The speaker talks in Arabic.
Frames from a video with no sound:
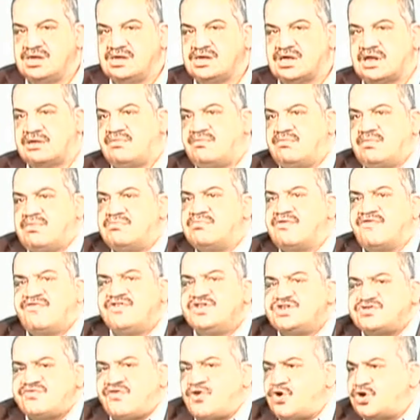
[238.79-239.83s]
يعني
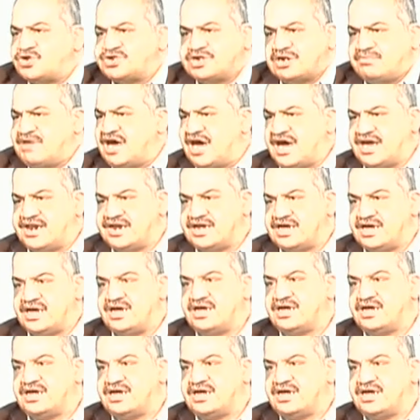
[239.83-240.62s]
مفيش فواصل بحريه